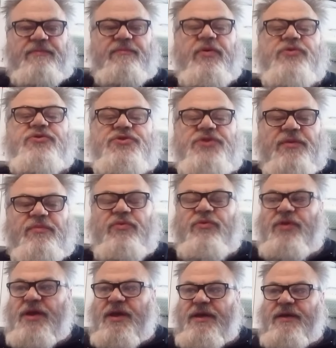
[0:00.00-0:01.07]

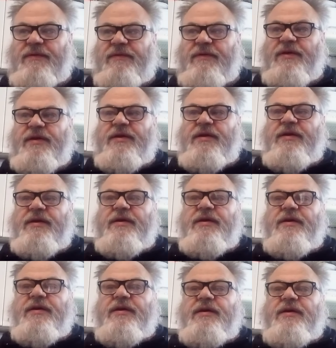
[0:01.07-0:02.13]
potrzebuje
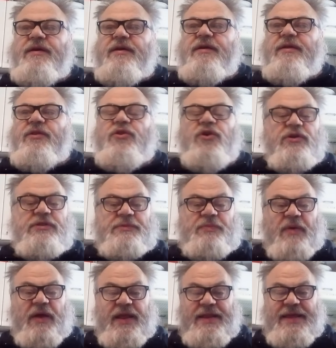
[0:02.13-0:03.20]
do
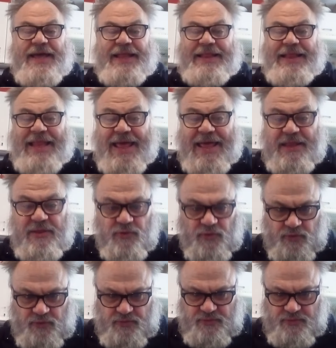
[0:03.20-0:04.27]
spalenia tlenu.